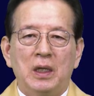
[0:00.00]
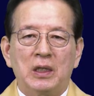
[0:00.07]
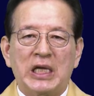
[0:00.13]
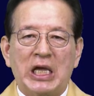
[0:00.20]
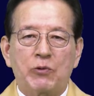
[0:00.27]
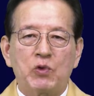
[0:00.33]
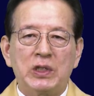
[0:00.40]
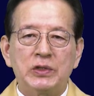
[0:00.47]

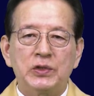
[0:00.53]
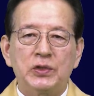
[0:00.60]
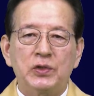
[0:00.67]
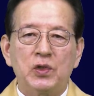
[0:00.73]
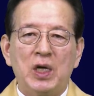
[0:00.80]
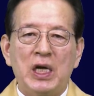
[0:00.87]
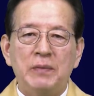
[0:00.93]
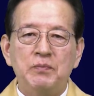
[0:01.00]

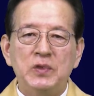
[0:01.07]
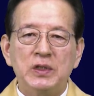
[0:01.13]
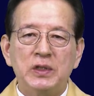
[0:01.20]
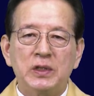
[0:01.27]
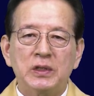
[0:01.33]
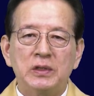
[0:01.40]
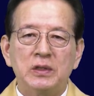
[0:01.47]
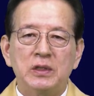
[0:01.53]
객관적이고
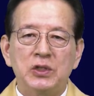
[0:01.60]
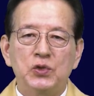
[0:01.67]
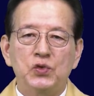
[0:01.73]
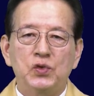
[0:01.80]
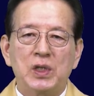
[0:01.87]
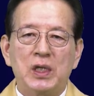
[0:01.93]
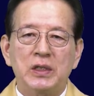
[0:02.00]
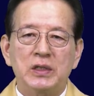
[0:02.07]
합리적인
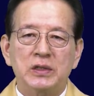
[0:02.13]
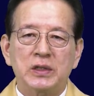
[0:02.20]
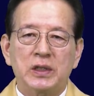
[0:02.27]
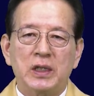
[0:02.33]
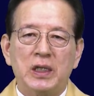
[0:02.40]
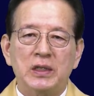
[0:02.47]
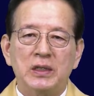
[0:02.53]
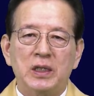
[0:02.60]
이유가
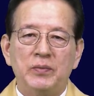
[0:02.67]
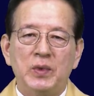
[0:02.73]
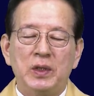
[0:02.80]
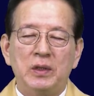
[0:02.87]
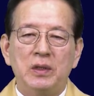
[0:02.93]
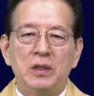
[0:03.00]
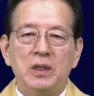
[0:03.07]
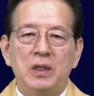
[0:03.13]
있어야
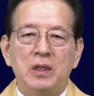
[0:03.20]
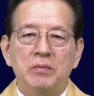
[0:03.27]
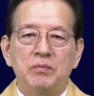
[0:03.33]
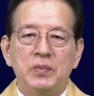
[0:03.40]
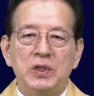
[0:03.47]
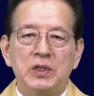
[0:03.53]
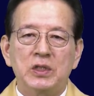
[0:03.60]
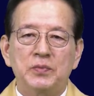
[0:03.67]
한다며
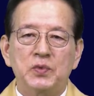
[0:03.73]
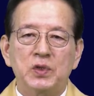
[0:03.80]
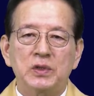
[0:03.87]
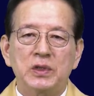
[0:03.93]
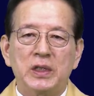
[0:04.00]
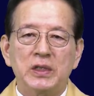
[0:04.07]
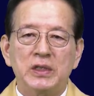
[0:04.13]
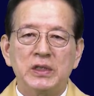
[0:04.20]

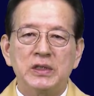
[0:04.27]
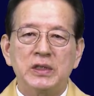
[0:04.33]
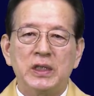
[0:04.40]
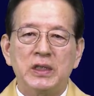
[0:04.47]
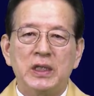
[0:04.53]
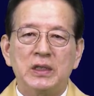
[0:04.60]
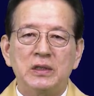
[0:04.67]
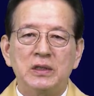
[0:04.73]
미접종자의
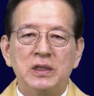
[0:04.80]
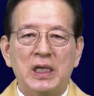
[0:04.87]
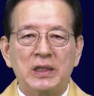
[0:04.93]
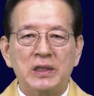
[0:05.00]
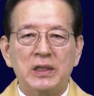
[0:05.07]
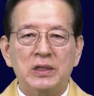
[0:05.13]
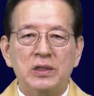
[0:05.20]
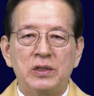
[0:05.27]
신체에 대한
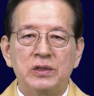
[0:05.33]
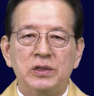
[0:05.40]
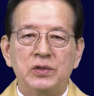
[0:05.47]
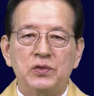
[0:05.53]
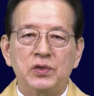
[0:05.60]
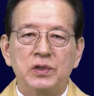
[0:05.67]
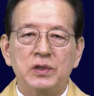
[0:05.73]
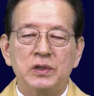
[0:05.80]
자기
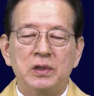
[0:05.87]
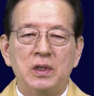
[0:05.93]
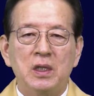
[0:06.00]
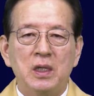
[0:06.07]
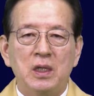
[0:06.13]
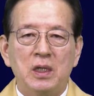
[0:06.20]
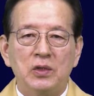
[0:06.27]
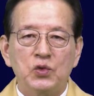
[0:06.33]
결정권은
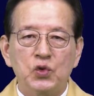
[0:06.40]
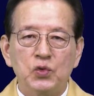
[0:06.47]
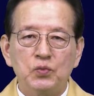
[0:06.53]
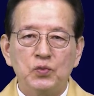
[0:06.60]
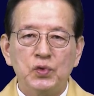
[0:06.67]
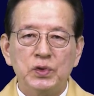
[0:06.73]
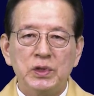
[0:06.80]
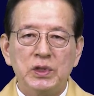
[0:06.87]

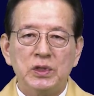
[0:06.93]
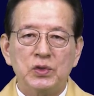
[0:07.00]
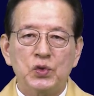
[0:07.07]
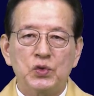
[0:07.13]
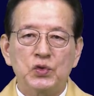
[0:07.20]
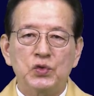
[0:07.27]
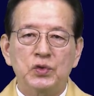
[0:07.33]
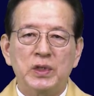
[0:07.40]
충분히
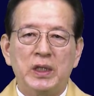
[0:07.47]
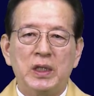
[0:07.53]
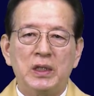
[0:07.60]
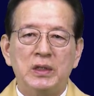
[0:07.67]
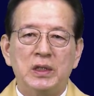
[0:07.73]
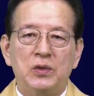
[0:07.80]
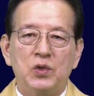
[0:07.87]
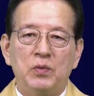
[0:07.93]
존중돼야
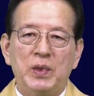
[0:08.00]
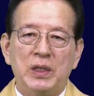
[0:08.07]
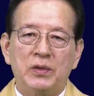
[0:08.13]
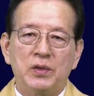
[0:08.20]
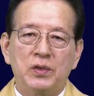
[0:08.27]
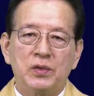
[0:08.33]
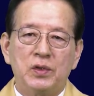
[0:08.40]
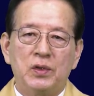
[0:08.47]
한다고
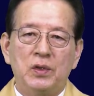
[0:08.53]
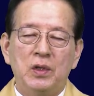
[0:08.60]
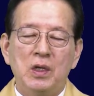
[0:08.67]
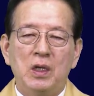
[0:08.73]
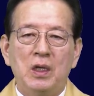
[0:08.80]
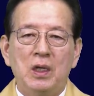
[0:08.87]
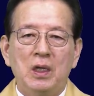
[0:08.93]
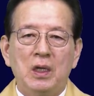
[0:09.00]
밝혔고
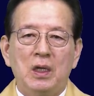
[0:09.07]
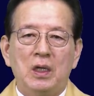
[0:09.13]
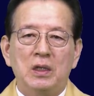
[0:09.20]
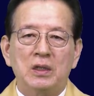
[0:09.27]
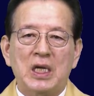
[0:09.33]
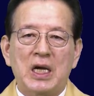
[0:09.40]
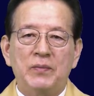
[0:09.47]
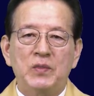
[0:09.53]

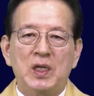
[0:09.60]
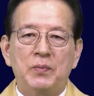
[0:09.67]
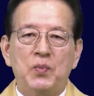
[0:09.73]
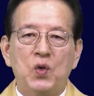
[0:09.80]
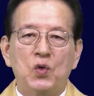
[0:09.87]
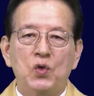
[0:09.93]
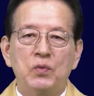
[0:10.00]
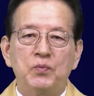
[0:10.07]
다음날
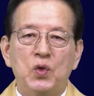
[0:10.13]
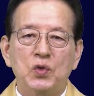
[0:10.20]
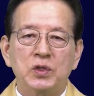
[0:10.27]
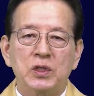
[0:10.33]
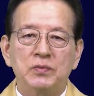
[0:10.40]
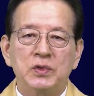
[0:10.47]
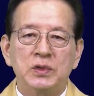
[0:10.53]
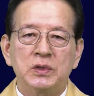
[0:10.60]

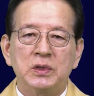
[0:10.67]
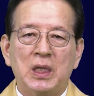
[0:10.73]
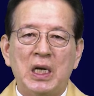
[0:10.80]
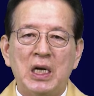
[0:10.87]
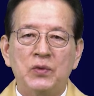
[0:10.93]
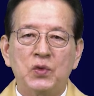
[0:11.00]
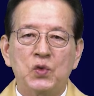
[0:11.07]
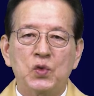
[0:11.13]
보건복지부는
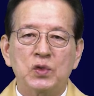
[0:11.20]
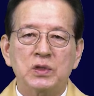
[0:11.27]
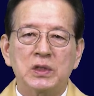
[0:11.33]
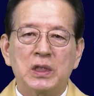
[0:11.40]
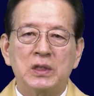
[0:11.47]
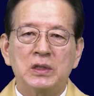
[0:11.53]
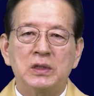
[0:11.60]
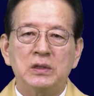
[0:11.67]

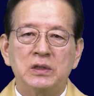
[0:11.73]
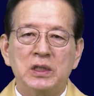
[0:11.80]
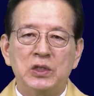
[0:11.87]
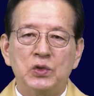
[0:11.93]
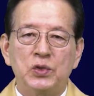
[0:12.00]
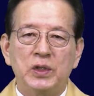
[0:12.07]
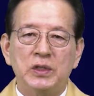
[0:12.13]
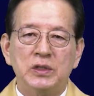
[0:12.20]
한국장을
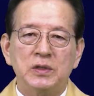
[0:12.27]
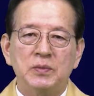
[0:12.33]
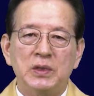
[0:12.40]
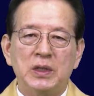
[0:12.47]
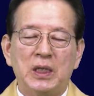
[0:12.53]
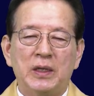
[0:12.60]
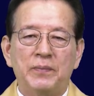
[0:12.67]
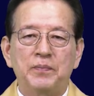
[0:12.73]

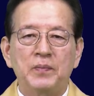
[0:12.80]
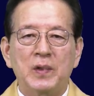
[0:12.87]
제출했습니다.